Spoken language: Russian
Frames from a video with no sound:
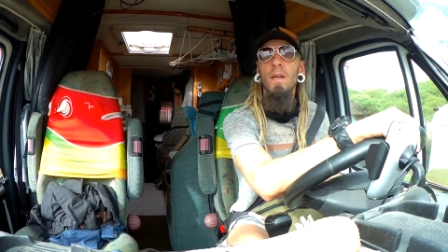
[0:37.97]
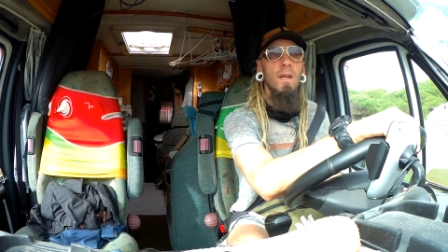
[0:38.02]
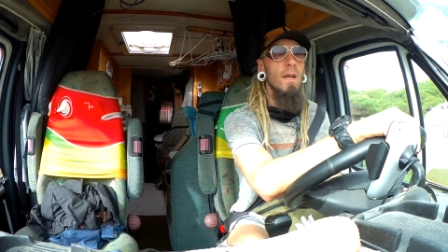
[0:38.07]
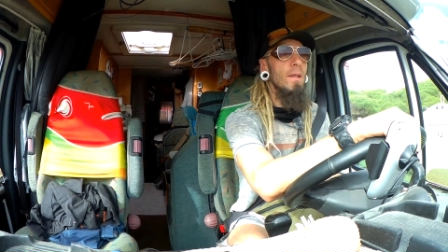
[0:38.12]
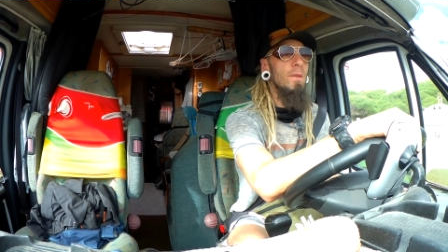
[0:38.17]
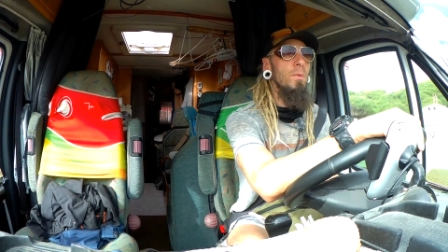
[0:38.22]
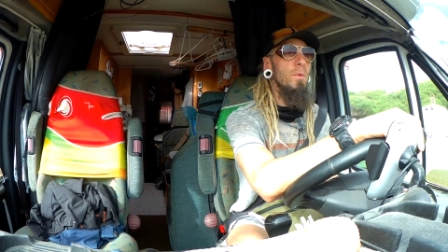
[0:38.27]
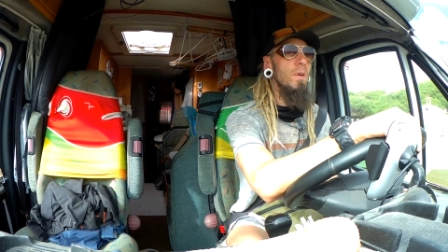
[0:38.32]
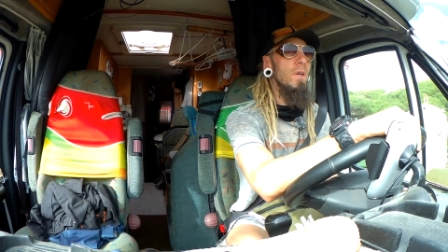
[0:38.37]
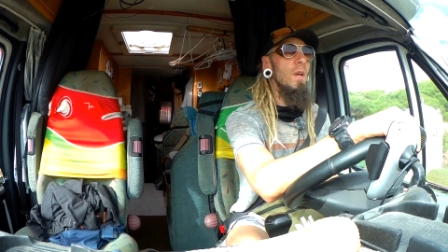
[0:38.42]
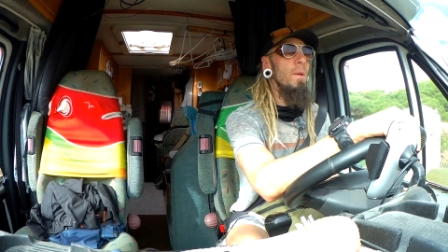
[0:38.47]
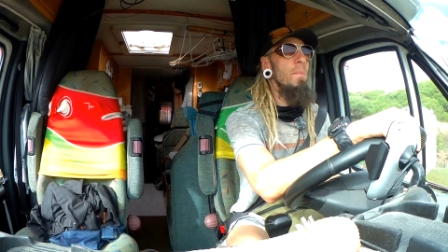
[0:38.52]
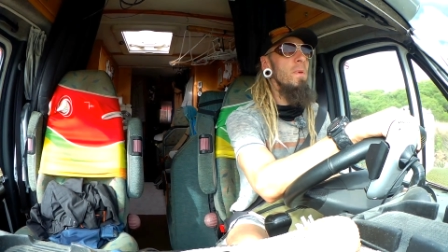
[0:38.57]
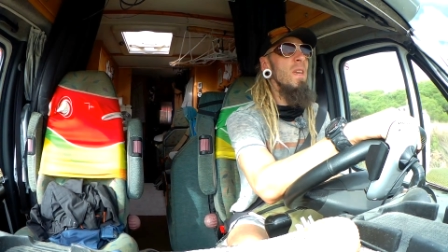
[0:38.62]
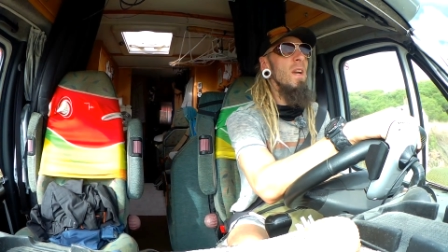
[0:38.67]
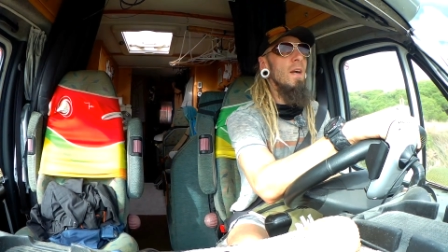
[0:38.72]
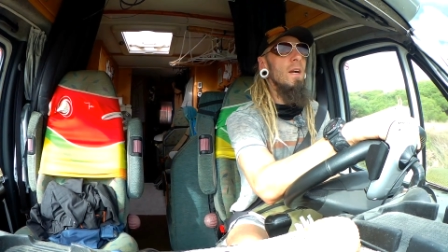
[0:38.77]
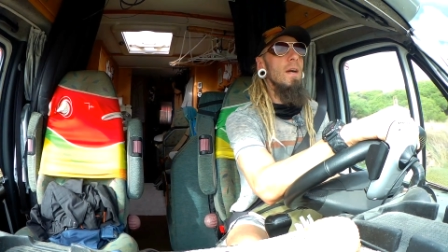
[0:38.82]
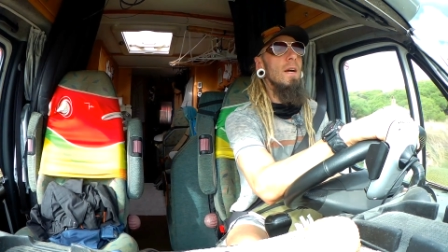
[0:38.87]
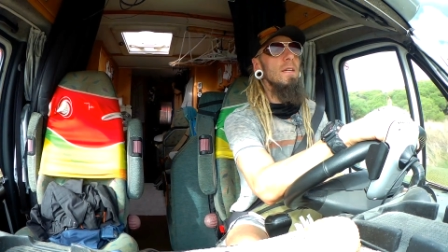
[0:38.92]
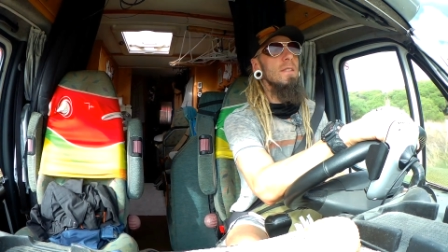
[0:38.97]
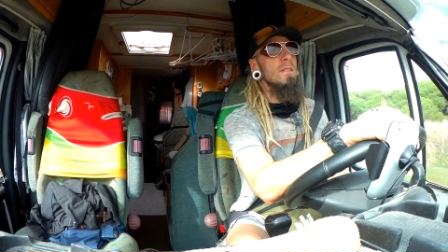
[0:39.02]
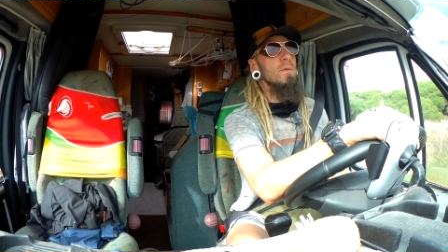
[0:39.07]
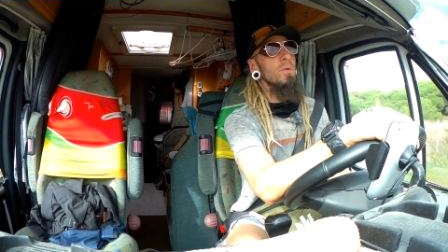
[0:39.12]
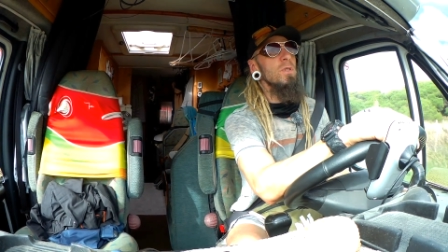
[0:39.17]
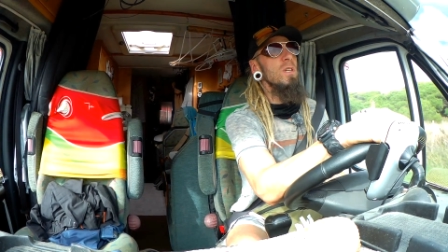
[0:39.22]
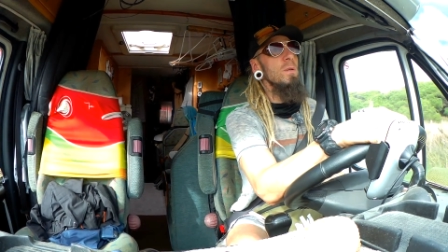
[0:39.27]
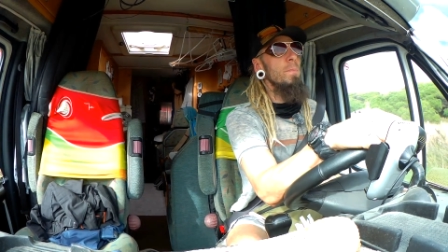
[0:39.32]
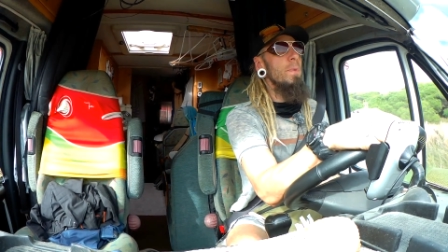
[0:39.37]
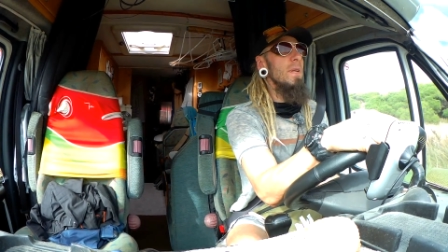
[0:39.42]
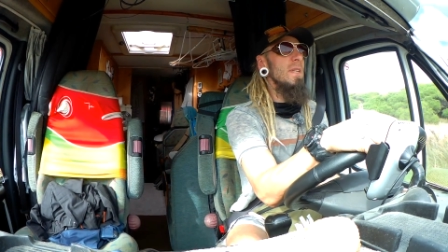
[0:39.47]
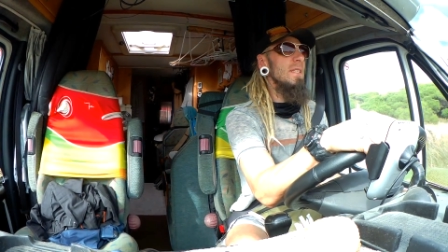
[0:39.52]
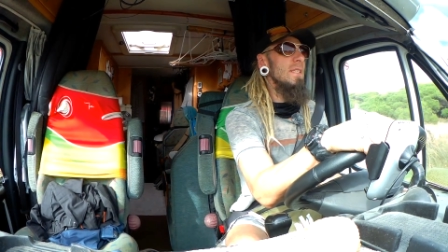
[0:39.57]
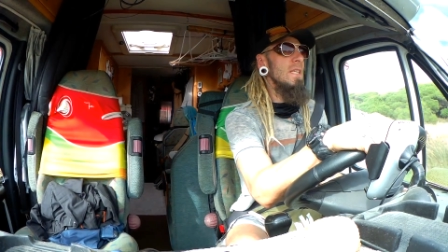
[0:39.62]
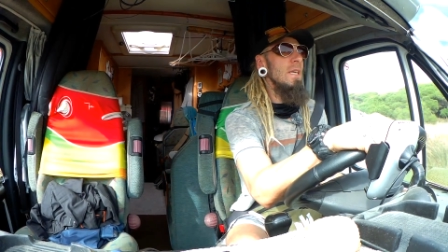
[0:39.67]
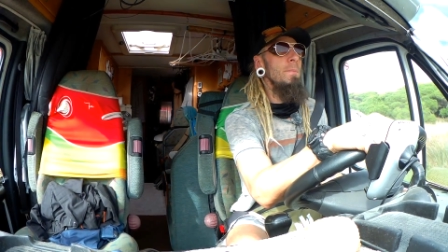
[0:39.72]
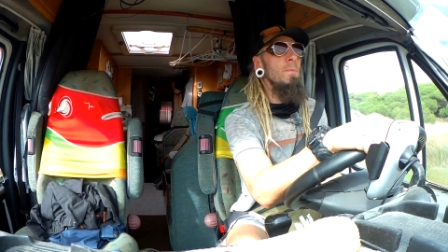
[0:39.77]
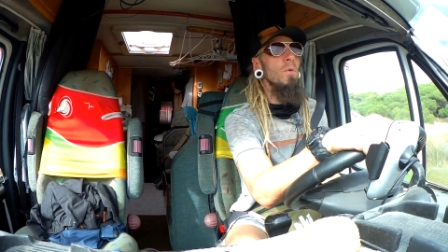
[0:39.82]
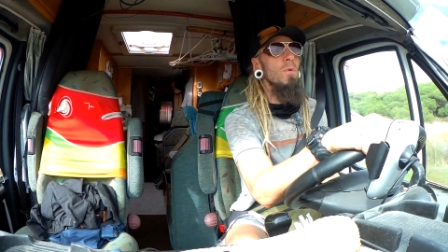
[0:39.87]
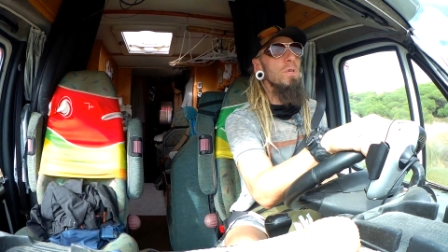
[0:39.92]
которые для меня кажутся очень
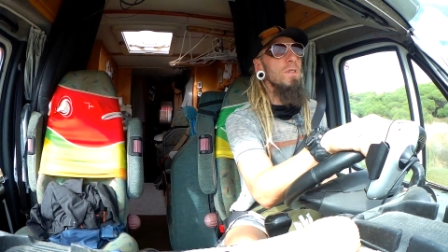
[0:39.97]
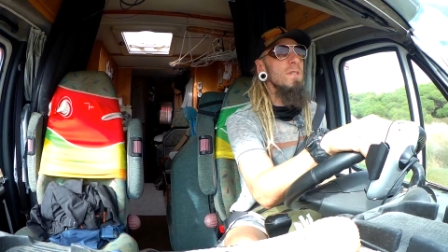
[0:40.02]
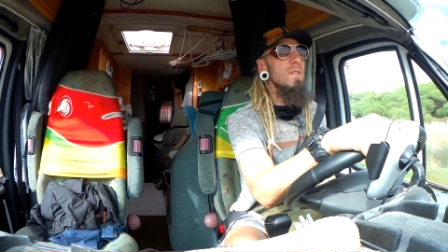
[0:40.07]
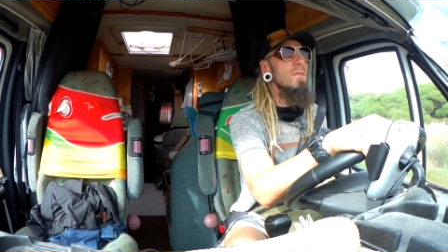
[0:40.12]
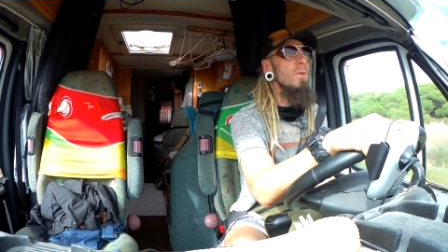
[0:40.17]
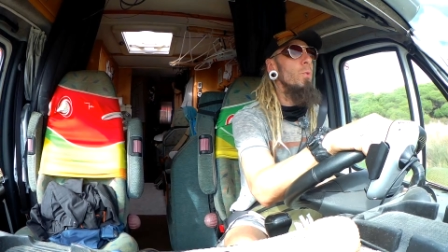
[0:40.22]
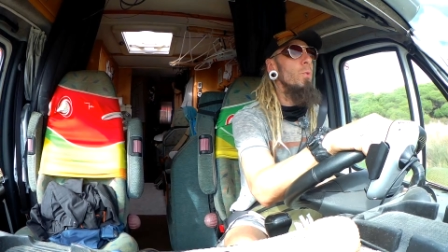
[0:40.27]
простыми, очень